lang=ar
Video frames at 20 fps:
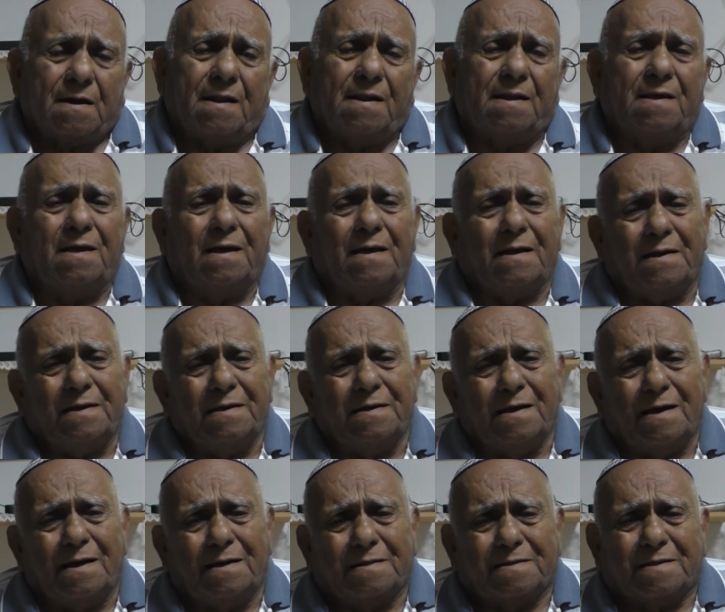قال لي
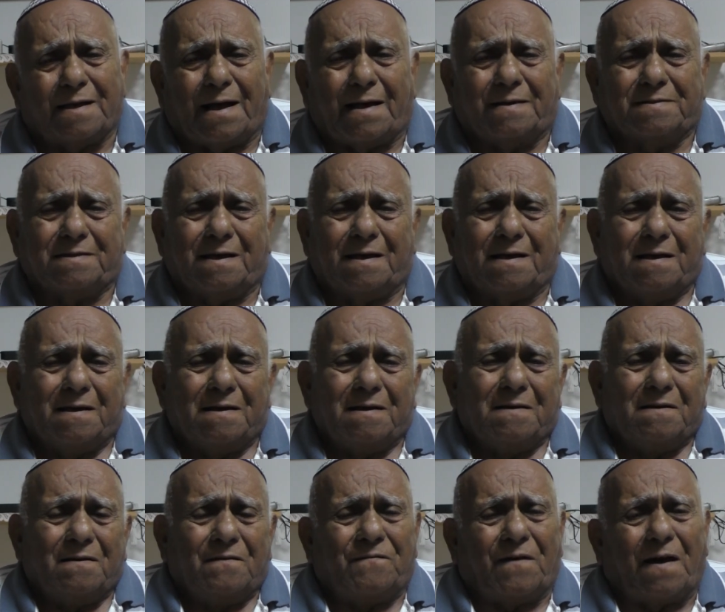حيل تعس
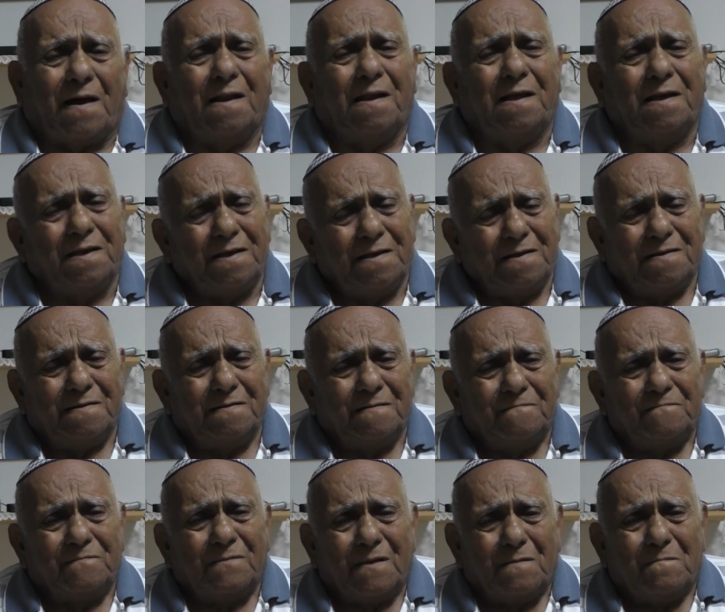افعل لي
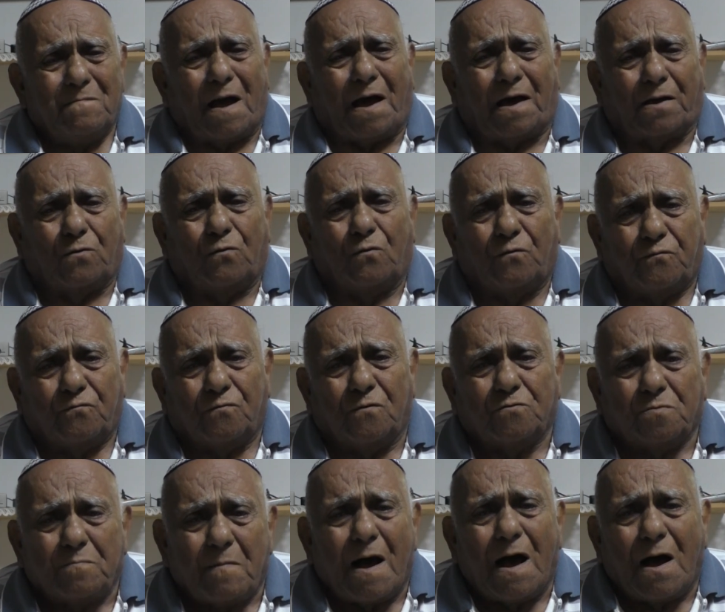معروف
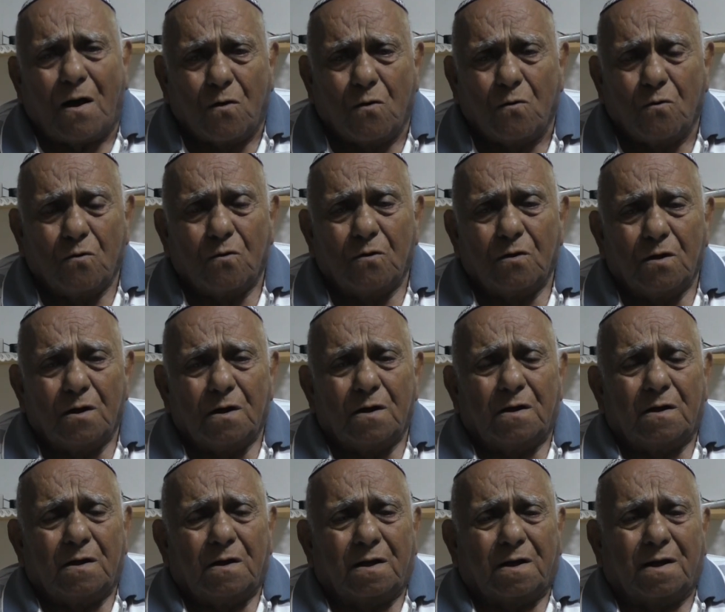قلت ما هو
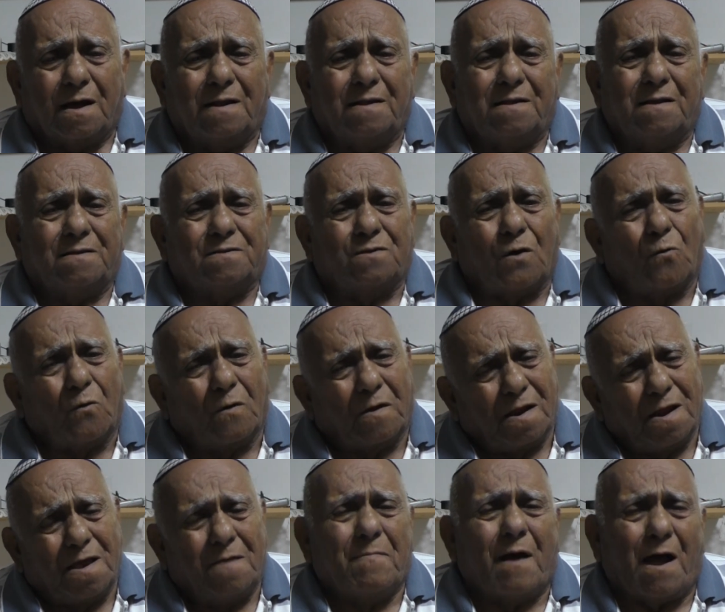قال
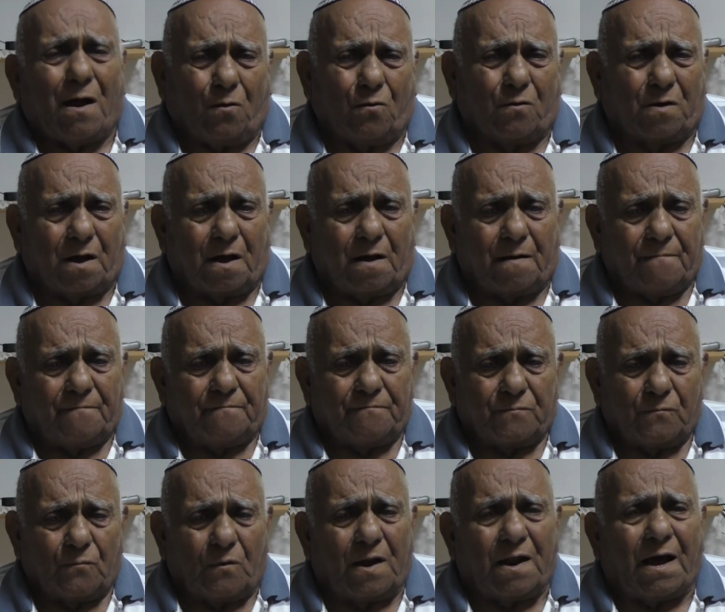دور لي بحوره
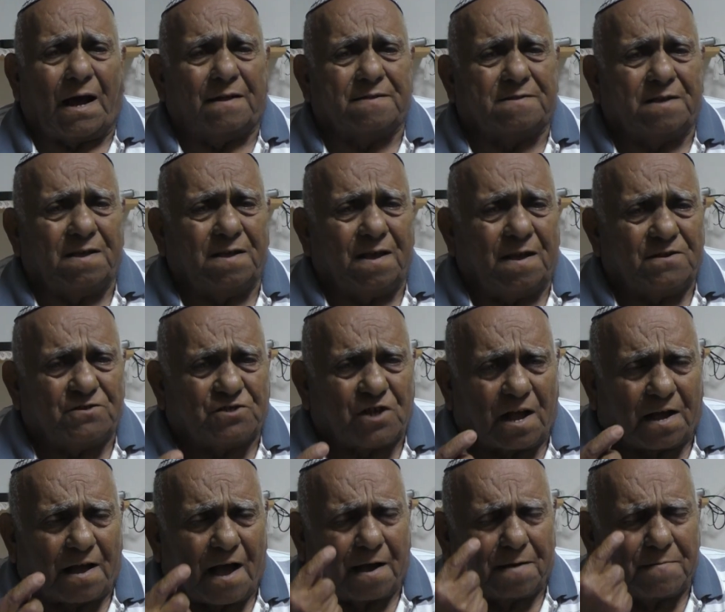وانا عندي
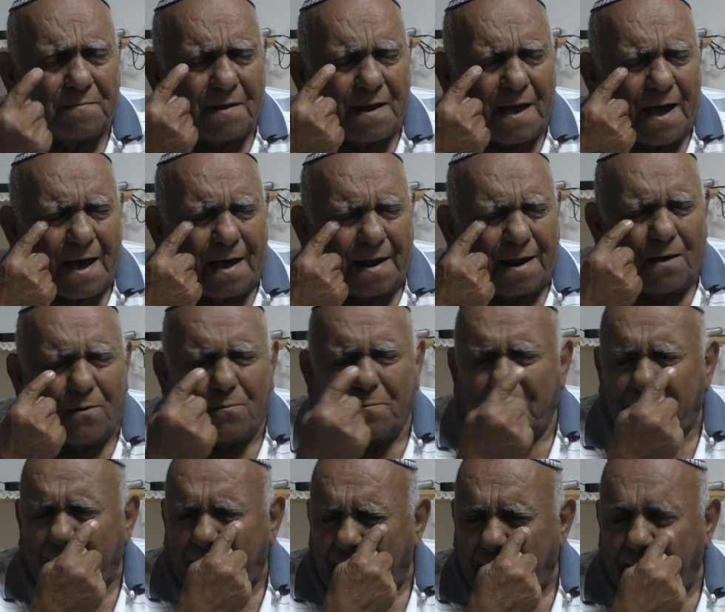شقاك من هنا
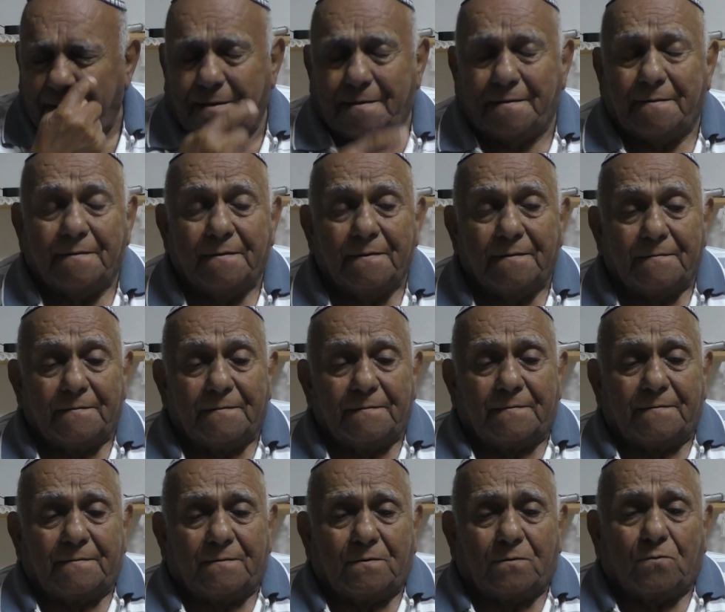ومن هنا
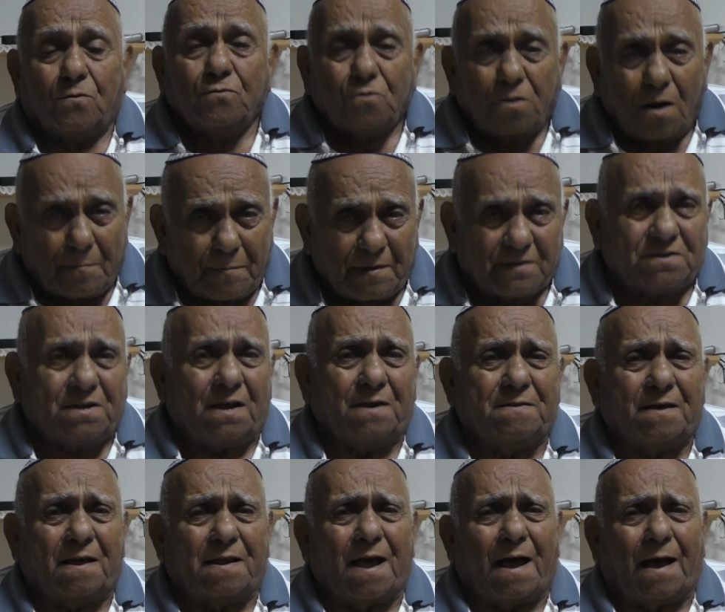قلت له بس
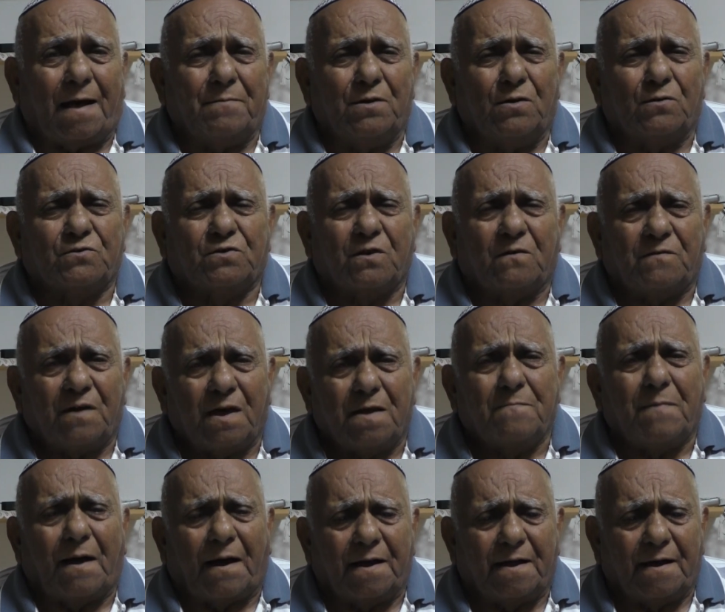هيدر يا عم يوسف
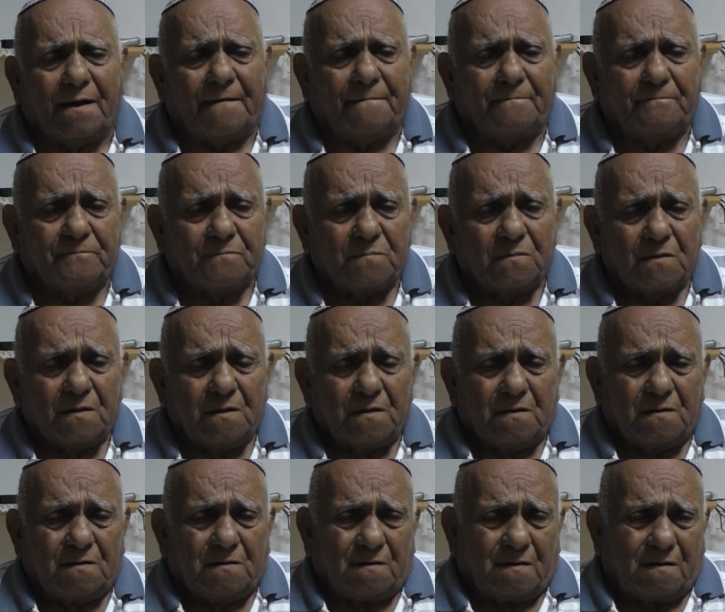ان بعيا
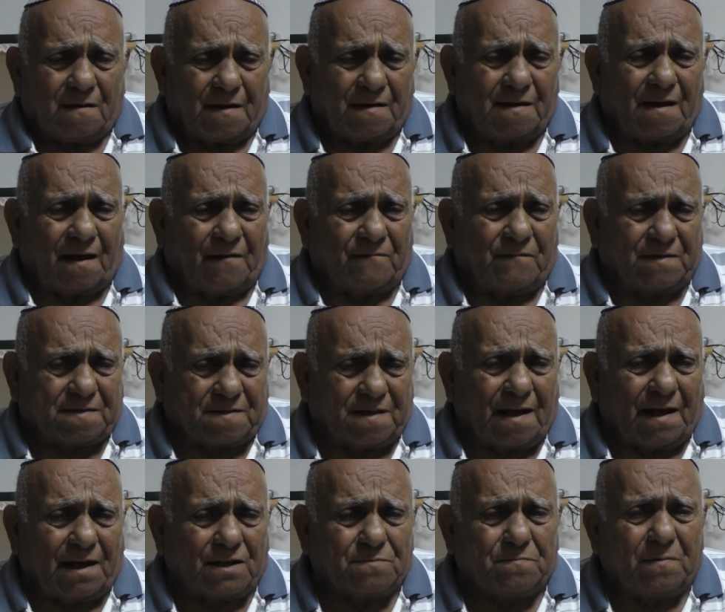اني
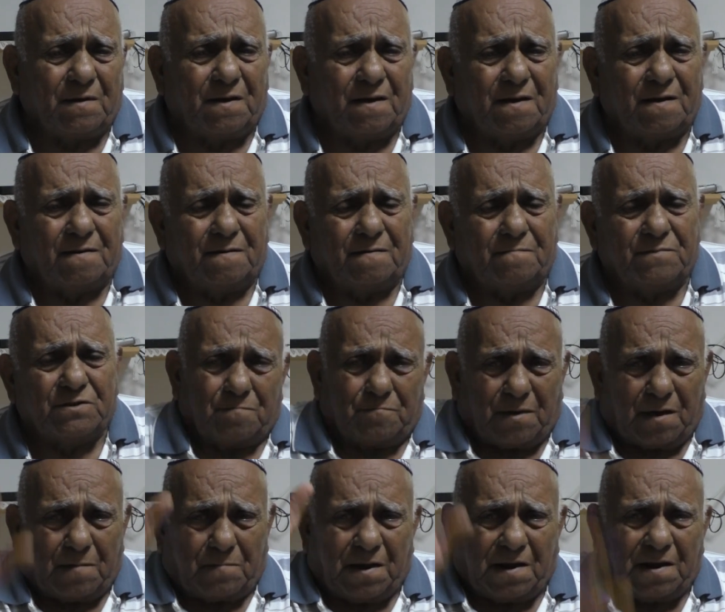عفت از
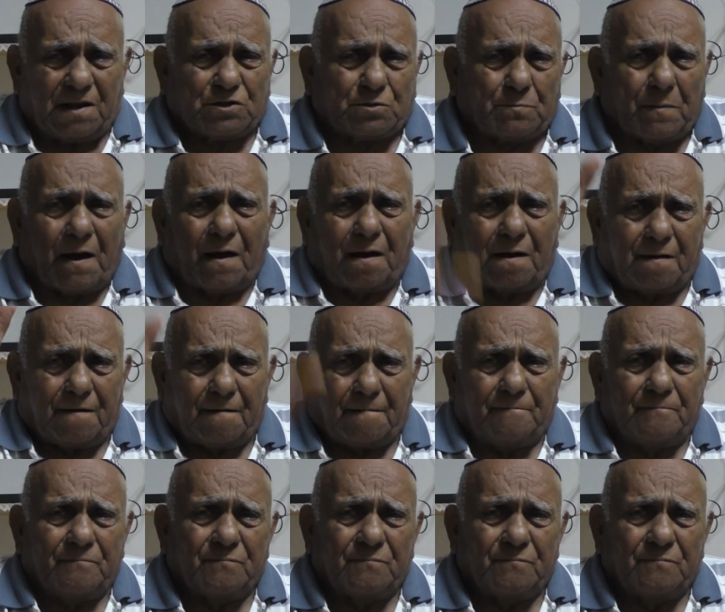بين اسباق